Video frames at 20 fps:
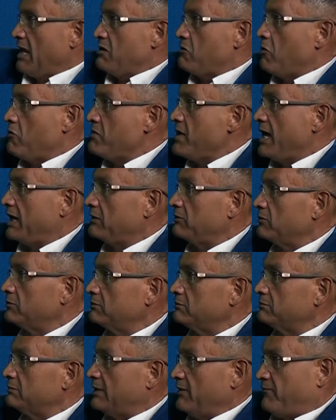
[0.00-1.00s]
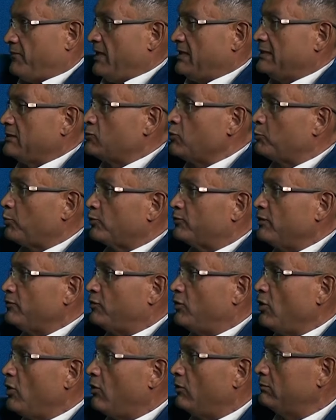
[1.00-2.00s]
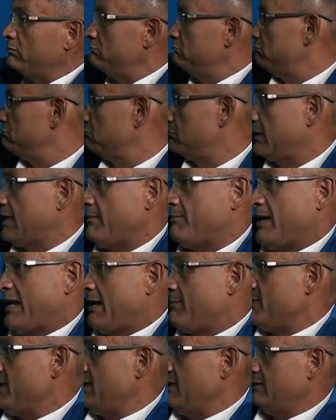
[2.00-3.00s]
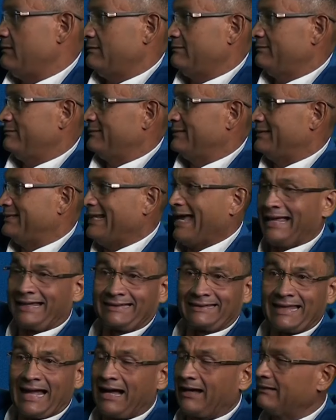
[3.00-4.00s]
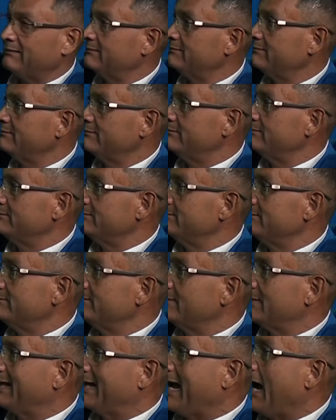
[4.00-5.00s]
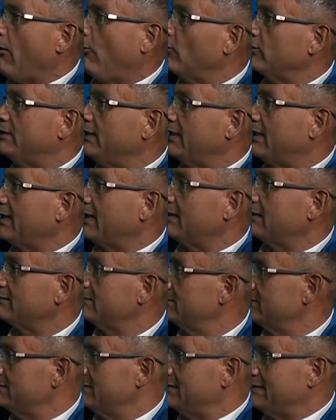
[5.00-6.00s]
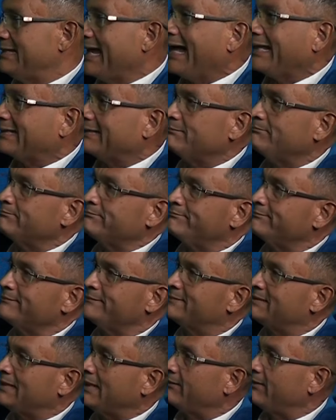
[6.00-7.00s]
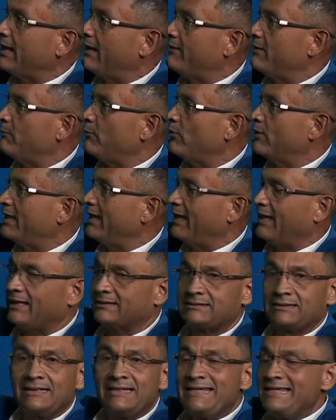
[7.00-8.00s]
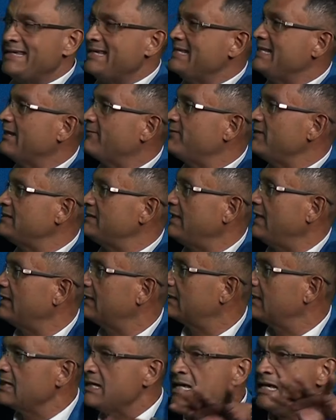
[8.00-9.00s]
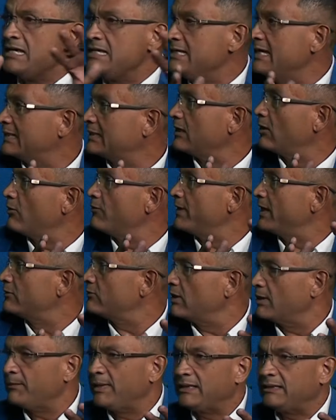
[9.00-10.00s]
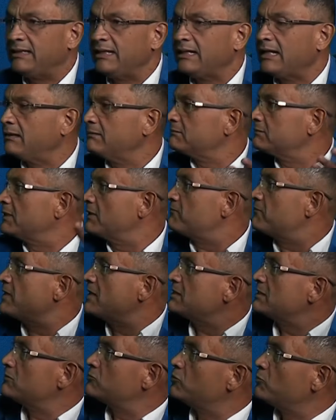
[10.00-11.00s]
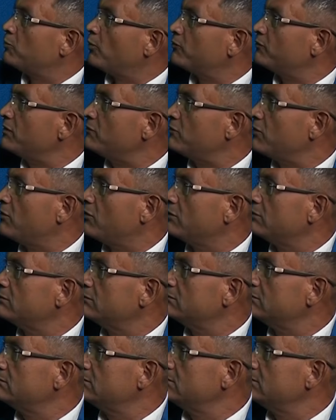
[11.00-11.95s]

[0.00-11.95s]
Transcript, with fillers: el gobierno, defiende su posición, que para mí ya está caótica, ya sabemos que es ineficiente, y este gobierno de mentira defiende su posición